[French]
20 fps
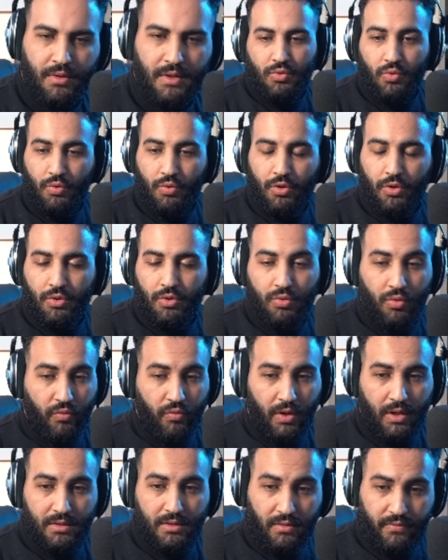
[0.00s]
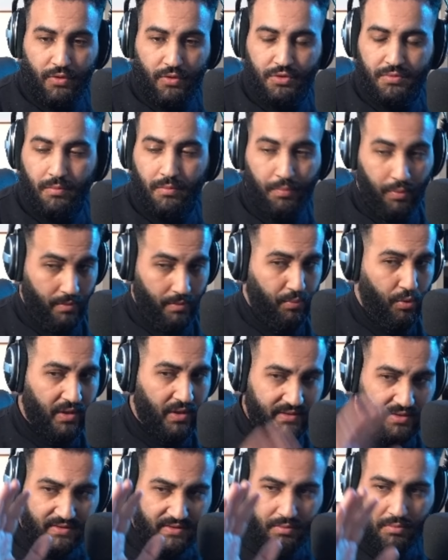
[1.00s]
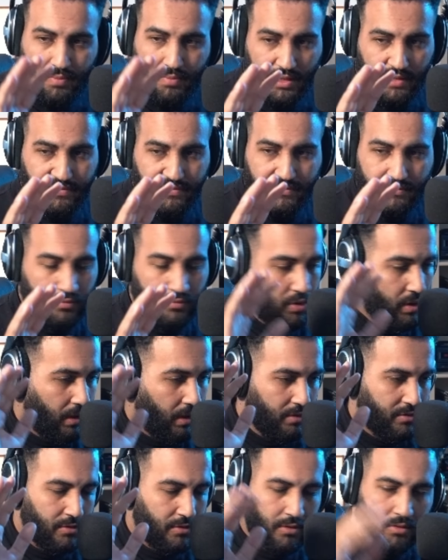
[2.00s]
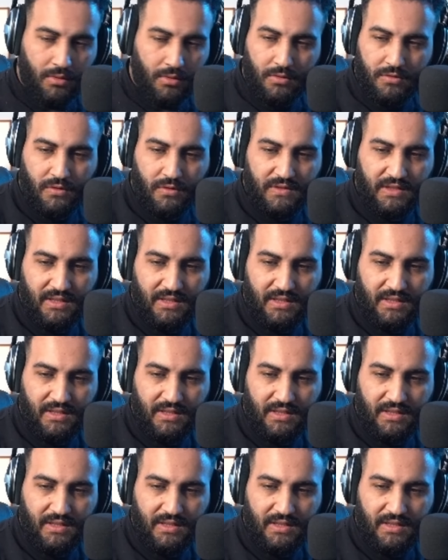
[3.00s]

Donc donc voilà, non franchement, pour l'instant c'est mon préf. Voilà, sans sans